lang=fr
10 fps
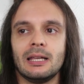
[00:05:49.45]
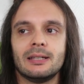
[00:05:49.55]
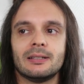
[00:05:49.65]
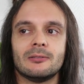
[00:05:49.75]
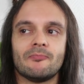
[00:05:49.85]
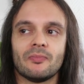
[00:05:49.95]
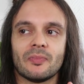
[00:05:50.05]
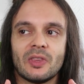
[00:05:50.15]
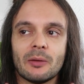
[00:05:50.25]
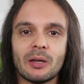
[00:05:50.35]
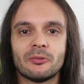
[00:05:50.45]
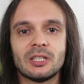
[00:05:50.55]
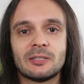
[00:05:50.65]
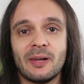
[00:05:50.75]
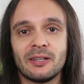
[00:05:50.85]
Et d'après
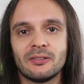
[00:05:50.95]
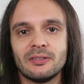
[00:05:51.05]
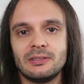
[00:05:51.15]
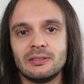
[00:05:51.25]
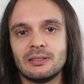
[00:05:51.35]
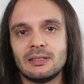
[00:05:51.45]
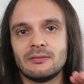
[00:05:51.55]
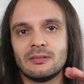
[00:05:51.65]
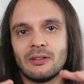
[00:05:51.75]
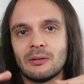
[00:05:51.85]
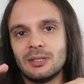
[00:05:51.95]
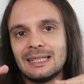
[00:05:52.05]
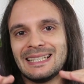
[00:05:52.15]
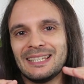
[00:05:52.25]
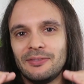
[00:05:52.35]
mon expérience, vraiment
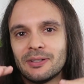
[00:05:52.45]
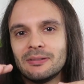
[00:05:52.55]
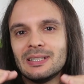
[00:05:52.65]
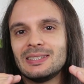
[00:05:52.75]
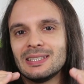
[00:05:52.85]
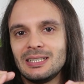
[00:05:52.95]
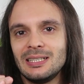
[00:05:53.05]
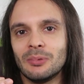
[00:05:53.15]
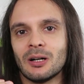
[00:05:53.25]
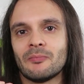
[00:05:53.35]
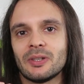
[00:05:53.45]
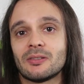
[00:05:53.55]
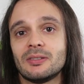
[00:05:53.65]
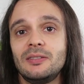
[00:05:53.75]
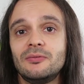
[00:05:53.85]
la, la difficulté s'équilibre.
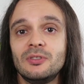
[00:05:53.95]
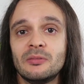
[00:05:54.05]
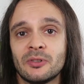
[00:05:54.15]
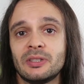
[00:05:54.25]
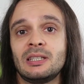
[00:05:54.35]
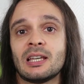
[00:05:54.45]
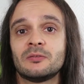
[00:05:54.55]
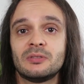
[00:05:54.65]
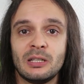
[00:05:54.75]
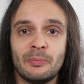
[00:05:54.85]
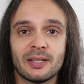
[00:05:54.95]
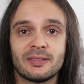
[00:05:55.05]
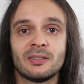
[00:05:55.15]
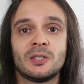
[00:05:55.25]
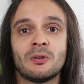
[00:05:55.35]
Parce que si vous demandez à toutes les
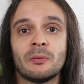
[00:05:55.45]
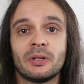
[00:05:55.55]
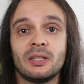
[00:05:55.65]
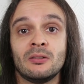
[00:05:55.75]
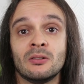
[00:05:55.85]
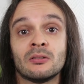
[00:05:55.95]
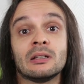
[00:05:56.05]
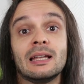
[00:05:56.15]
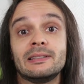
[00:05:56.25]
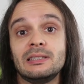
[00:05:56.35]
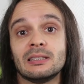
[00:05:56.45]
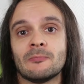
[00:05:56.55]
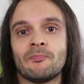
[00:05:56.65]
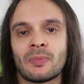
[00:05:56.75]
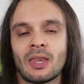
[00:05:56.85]
personnes qui ont appris une langue
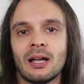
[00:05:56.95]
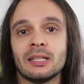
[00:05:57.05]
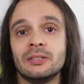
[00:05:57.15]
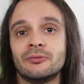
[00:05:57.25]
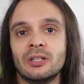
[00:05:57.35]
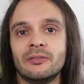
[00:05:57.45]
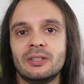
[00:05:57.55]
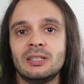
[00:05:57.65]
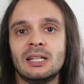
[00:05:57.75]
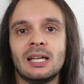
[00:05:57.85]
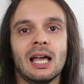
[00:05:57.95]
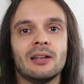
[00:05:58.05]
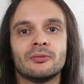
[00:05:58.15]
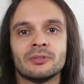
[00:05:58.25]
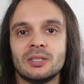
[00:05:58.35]
latine à un niveau élevé,
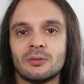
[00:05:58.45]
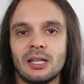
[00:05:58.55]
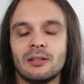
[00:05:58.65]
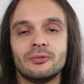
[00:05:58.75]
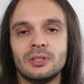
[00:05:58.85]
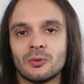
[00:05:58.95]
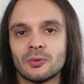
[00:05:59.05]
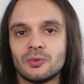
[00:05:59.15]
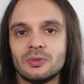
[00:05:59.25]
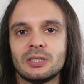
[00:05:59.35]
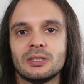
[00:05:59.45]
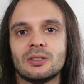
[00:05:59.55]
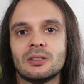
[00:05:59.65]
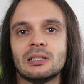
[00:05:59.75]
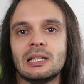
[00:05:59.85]
elles, vous diront toutes
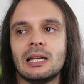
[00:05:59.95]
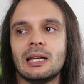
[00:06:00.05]
que